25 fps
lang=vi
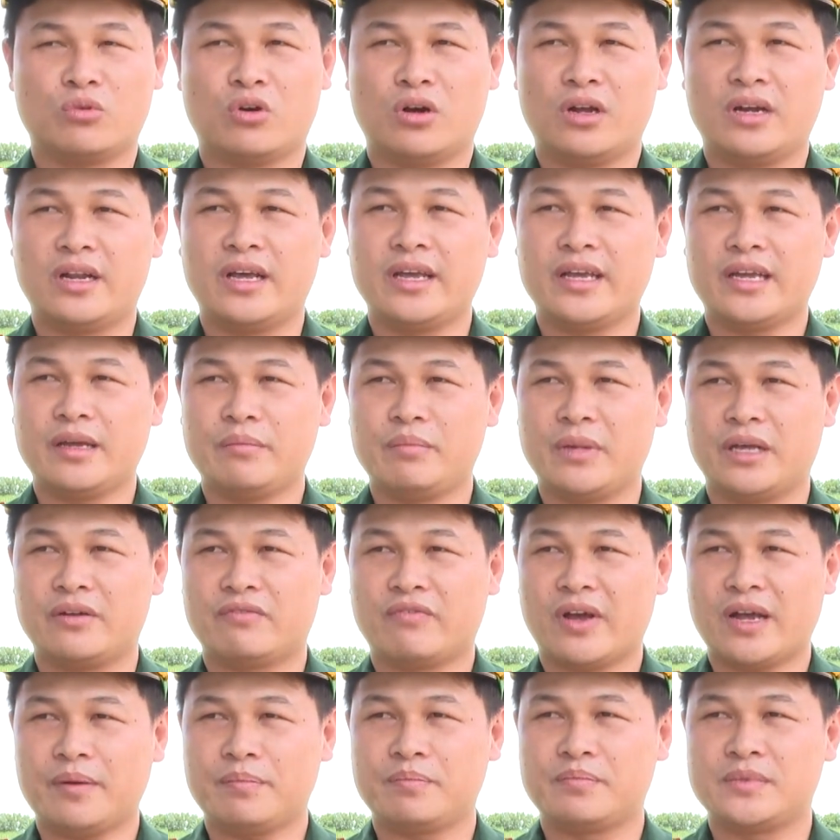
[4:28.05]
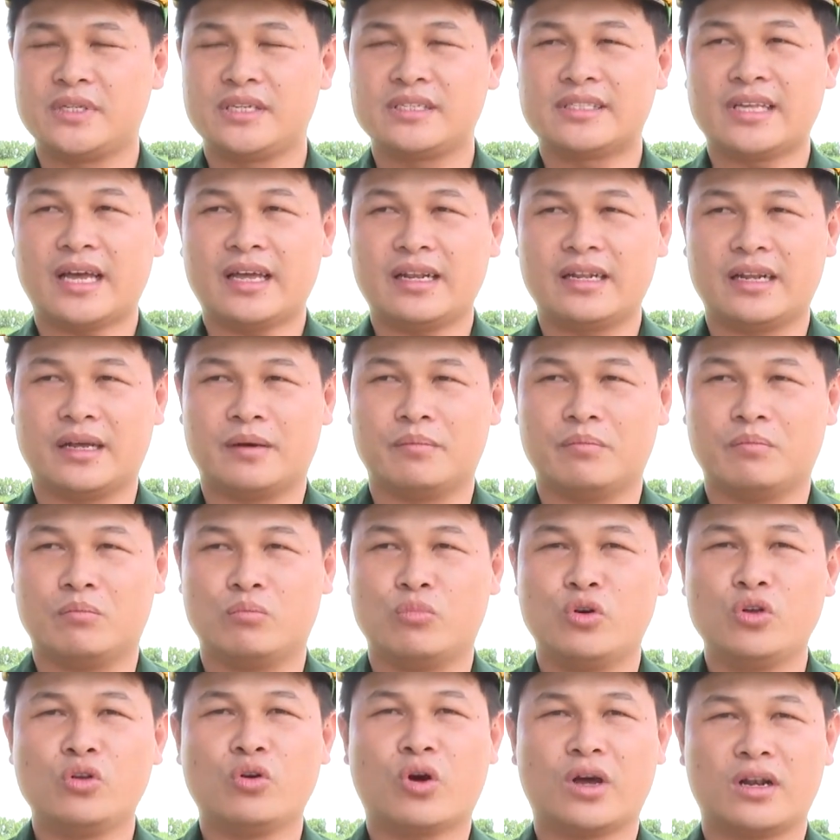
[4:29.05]
đó lấy cái biện pháp trinh sát
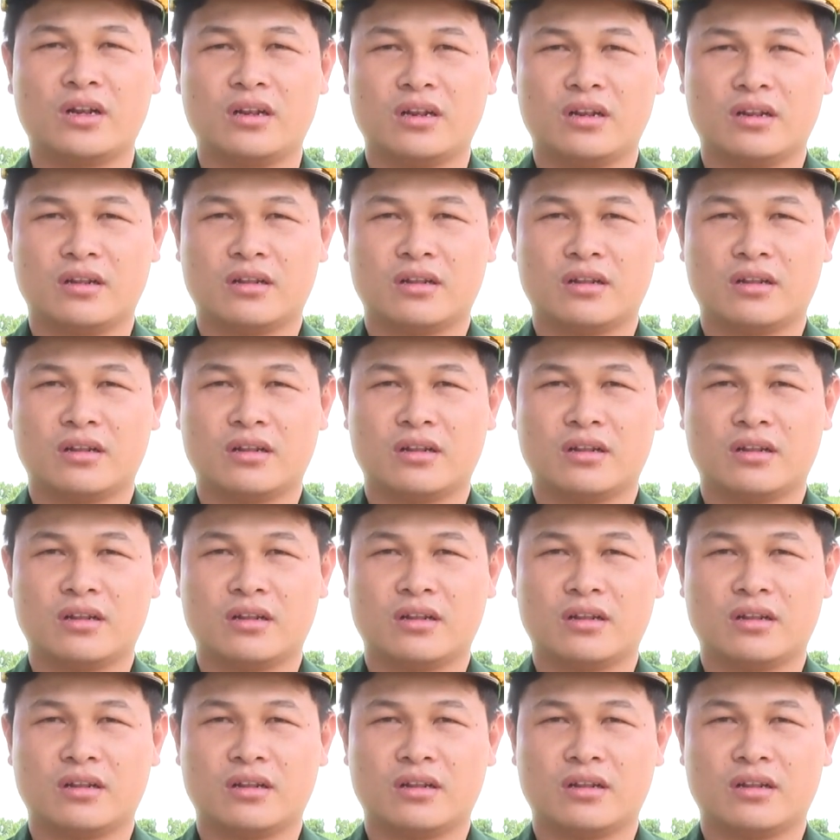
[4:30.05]
làm mũi nhọn,